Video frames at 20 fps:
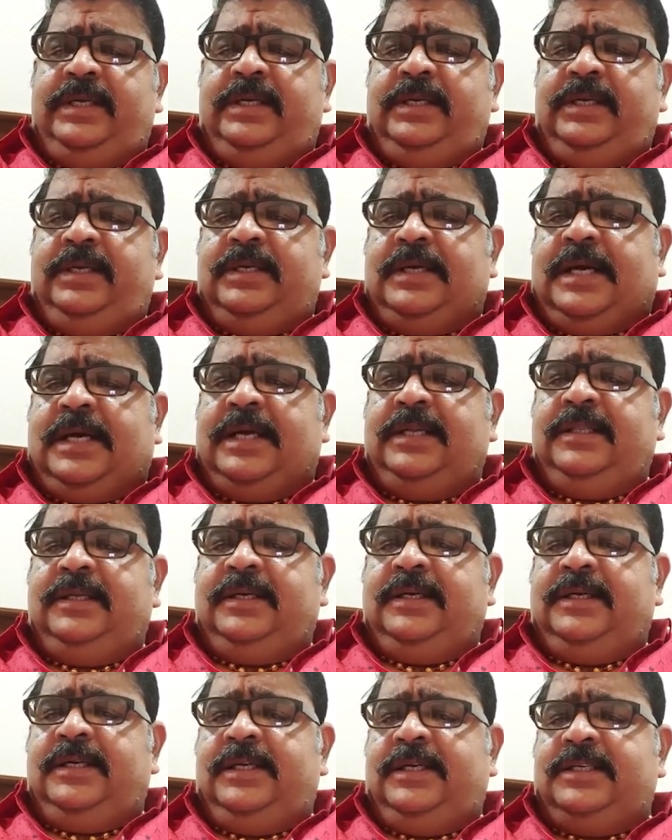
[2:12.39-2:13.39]

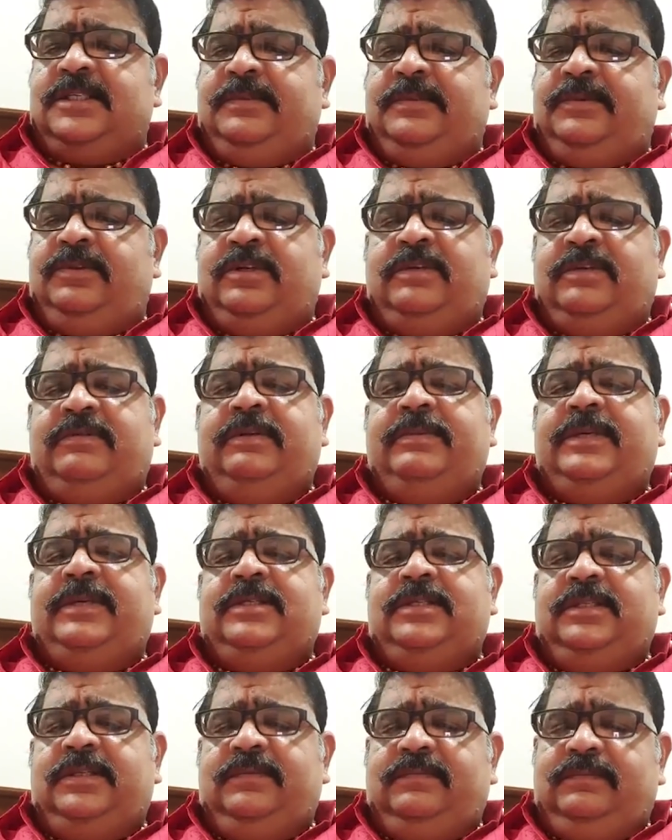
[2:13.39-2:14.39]
ఆర్థికపరమైనటువంటి సమస్యలకు
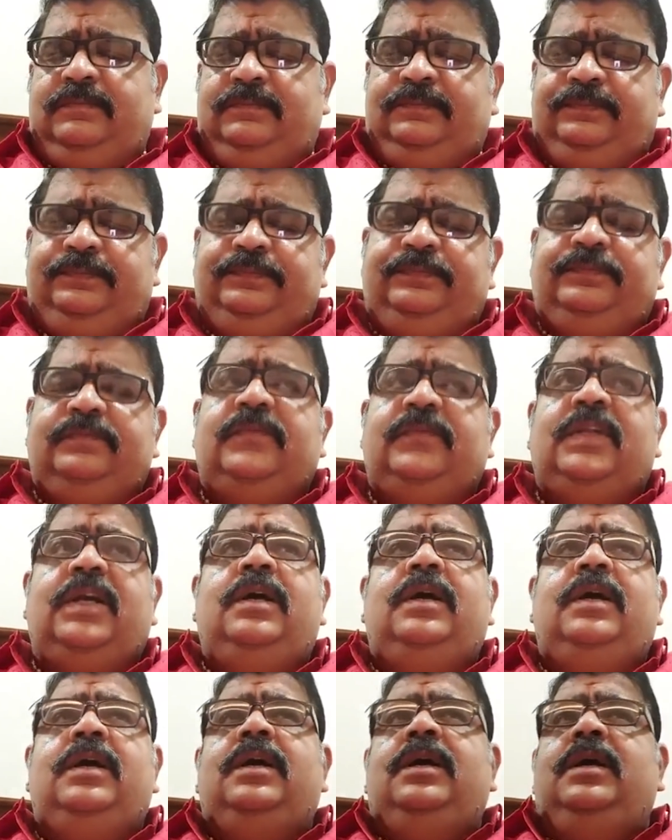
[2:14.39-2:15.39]
కారణమవుతా
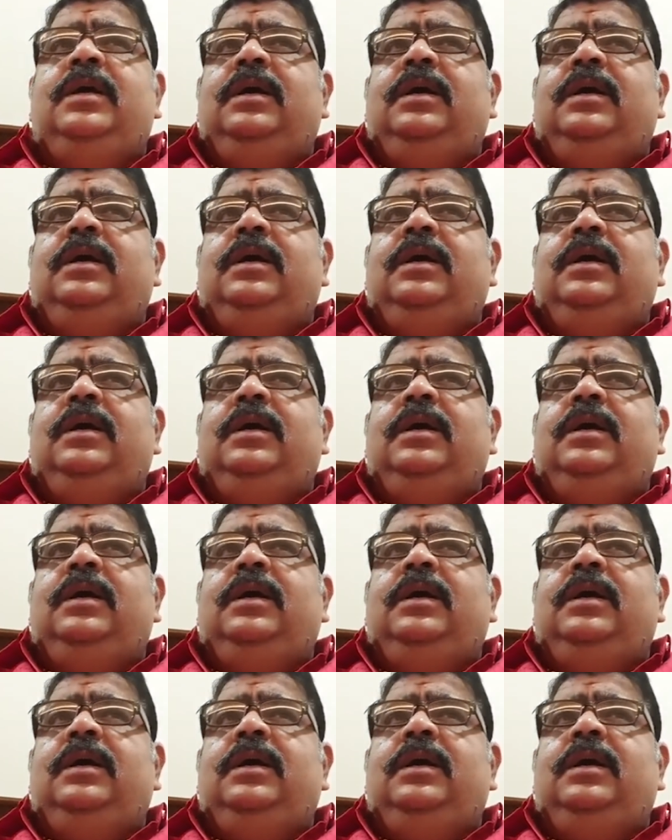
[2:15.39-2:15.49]
ఉంది